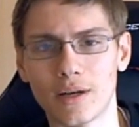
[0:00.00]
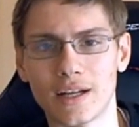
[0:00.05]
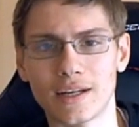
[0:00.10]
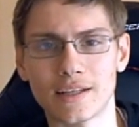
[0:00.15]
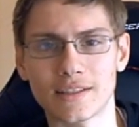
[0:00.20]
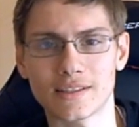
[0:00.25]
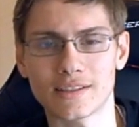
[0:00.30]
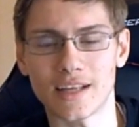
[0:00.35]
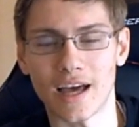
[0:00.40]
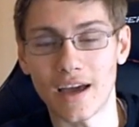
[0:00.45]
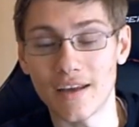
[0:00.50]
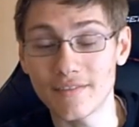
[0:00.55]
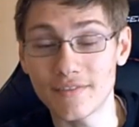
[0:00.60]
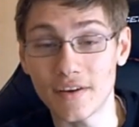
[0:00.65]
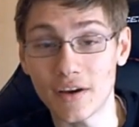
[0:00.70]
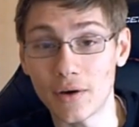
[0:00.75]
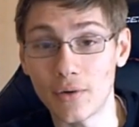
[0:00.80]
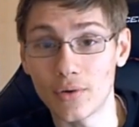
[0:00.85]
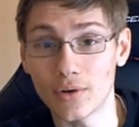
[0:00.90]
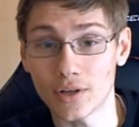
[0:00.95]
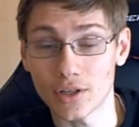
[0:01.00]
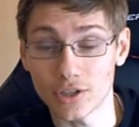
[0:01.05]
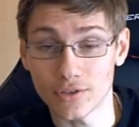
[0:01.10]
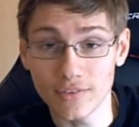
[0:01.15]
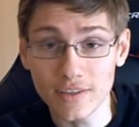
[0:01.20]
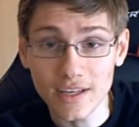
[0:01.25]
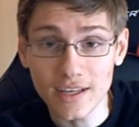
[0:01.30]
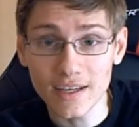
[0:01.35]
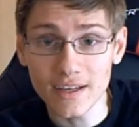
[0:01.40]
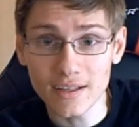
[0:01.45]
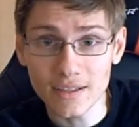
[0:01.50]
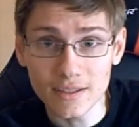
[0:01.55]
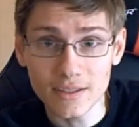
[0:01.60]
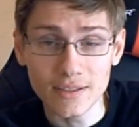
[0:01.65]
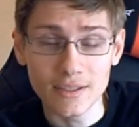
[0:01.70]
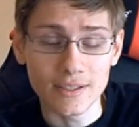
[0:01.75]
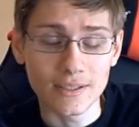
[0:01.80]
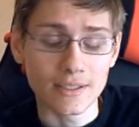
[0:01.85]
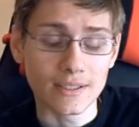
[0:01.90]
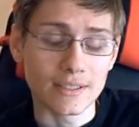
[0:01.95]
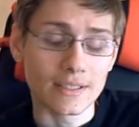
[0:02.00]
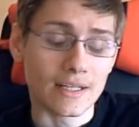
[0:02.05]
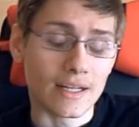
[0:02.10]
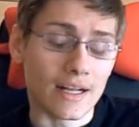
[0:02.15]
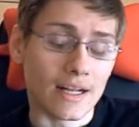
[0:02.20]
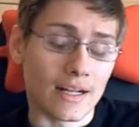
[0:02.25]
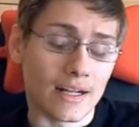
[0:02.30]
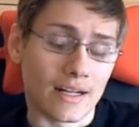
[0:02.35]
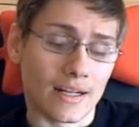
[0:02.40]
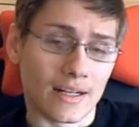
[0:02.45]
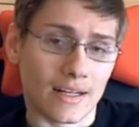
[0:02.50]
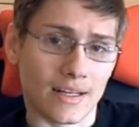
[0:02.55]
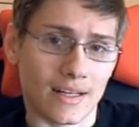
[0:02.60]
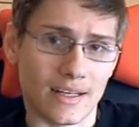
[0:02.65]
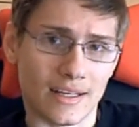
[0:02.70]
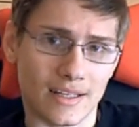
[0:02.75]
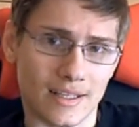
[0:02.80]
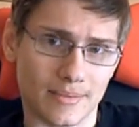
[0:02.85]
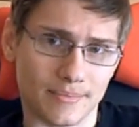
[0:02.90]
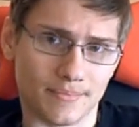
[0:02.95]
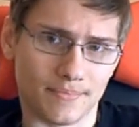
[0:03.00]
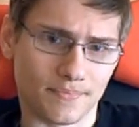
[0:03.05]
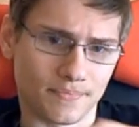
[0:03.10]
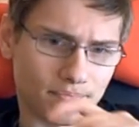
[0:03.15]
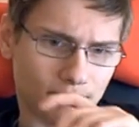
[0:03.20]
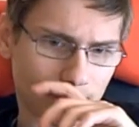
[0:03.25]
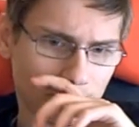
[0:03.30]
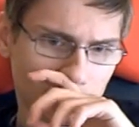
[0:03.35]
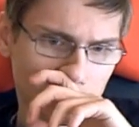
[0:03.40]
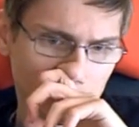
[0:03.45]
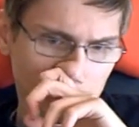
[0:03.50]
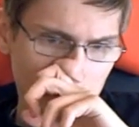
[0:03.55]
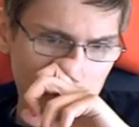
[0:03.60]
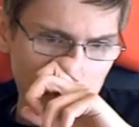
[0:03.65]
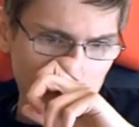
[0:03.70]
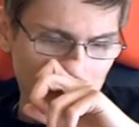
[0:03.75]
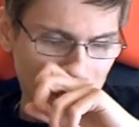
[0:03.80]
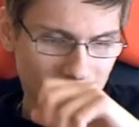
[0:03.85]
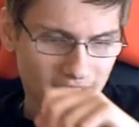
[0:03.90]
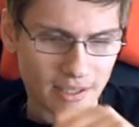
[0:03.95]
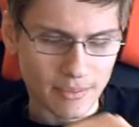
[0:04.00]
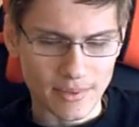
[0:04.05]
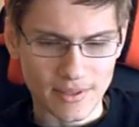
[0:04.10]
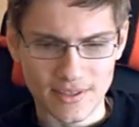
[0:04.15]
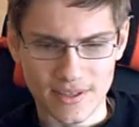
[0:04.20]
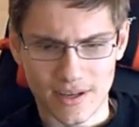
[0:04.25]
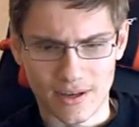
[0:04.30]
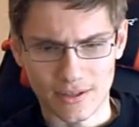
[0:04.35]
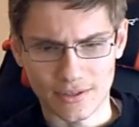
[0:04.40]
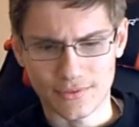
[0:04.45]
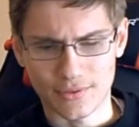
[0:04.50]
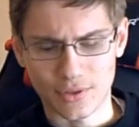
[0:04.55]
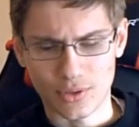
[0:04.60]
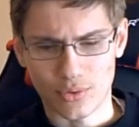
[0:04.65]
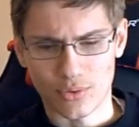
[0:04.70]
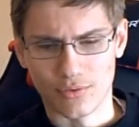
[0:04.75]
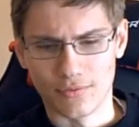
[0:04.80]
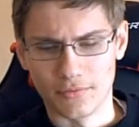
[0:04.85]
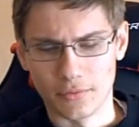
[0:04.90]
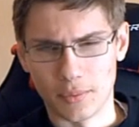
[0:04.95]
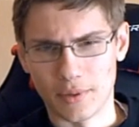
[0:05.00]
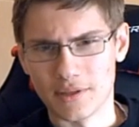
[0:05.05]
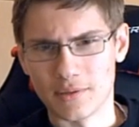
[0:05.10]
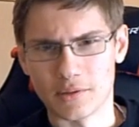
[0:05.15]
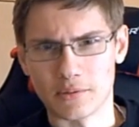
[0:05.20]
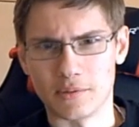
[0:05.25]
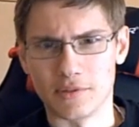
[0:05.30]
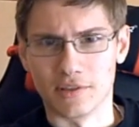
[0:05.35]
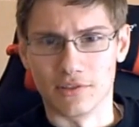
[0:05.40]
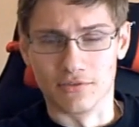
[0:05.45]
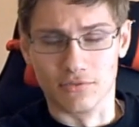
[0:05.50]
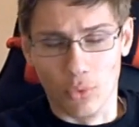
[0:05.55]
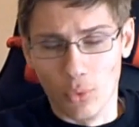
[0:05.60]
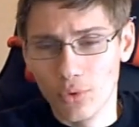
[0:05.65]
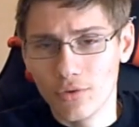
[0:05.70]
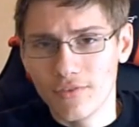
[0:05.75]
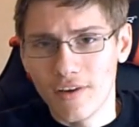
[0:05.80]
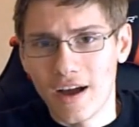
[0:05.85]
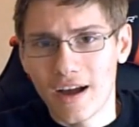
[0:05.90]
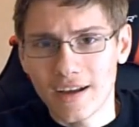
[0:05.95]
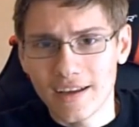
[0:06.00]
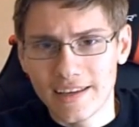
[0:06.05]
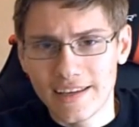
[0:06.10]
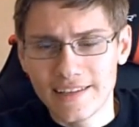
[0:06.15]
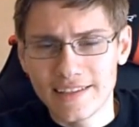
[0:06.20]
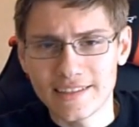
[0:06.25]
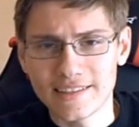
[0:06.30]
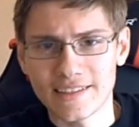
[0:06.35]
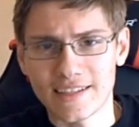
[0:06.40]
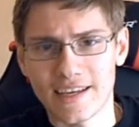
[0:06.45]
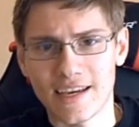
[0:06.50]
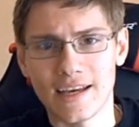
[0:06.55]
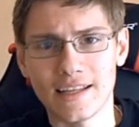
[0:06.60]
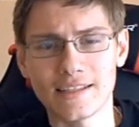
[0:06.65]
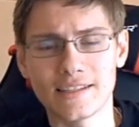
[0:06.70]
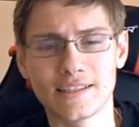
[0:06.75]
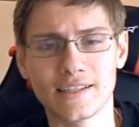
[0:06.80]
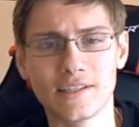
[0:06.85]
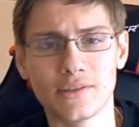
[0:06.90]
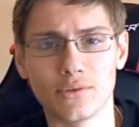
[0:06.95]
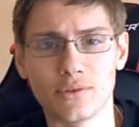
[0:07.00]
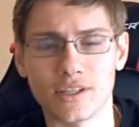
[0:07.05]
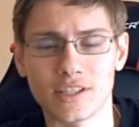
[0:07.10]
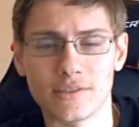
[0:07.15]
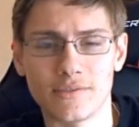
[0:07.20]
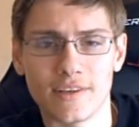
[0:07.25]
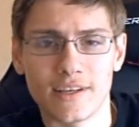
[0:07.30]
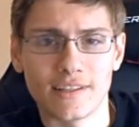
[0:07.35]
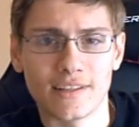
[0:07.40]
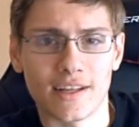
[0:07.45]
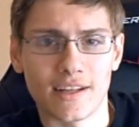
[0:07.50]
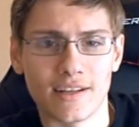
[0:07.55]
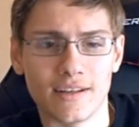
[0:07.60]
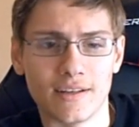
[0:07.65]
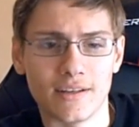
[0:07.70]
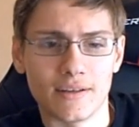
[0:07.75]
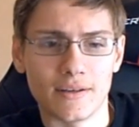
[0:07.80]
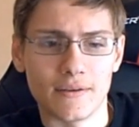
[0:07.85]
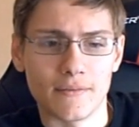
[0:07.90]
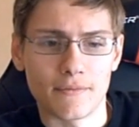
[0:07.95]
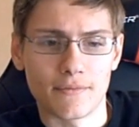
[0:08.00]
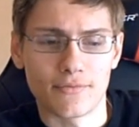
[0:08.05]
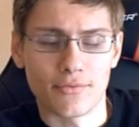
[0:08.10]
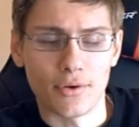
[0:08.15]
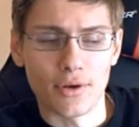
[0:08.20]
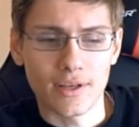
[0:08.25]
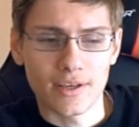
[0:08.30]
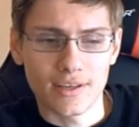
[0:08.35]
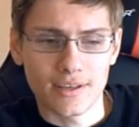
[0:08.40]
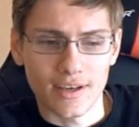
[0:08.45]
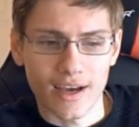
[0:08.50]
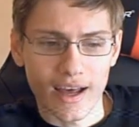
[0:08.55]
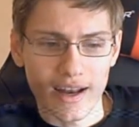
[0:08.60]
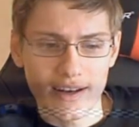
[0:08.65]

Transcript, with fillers: man hat, ist es einfacher oder schwierigere. Ähm, es gibt also Herausforderungen, wo man zum Beispiel einen Wohnwagen hinter sich herzieht und deswegen dann völlig